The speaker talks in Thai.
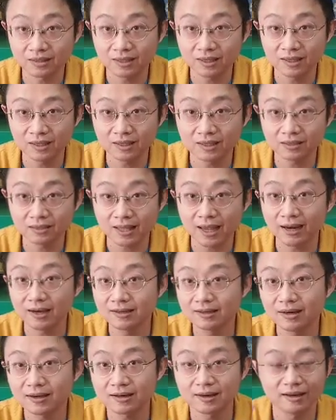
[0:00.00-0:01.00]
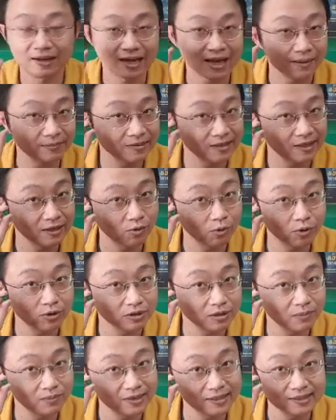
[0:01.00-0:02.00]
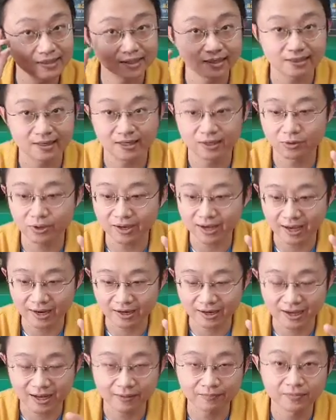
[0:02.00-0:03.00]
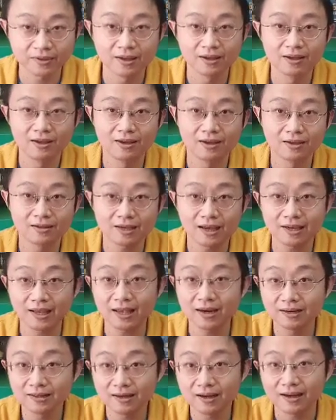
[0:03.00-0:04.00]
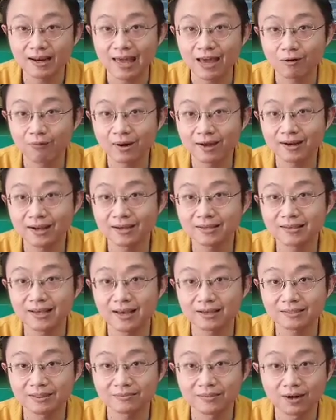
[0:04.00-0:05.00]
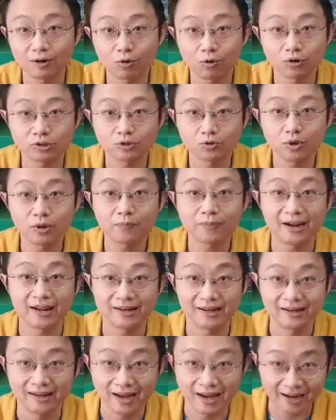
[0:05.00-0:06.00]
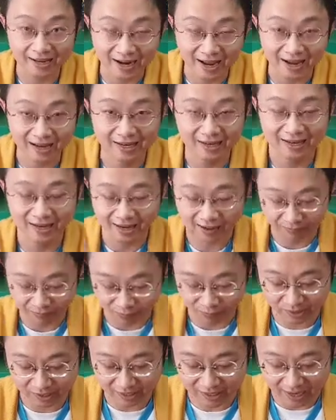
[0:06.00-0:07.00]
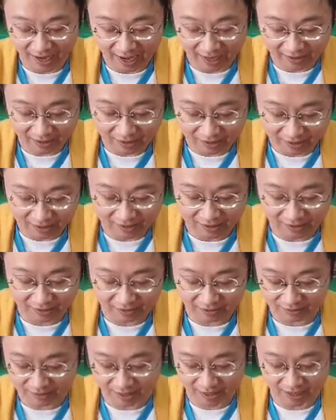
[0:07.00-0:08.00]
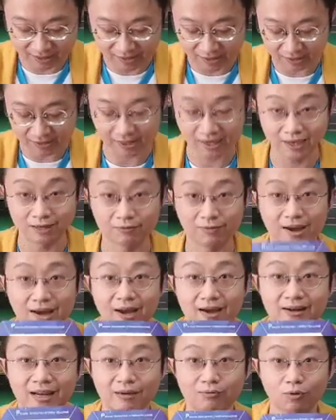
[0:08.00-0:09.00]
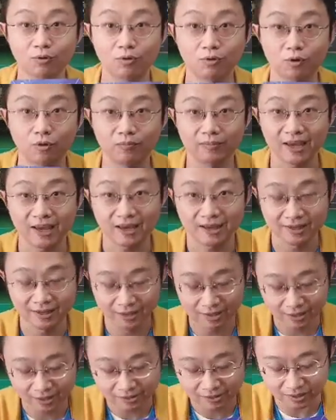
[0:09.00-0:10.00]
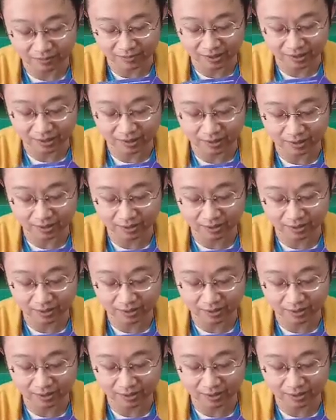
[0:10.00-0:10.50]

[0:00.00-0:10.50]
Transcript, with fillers: ที่ท่านเลือกเลยนะครับ 4 คนก็มี 4 สีด้วยกันนะครับถ้าท่านเลือกแล้วว่าท่านอยากจะมาโค้ชด้วยประเด็นอะไรนะครับ วิธีการก็คือนะท่านจะเห็นว่าข้างในวงกลมเนี่ยจะมี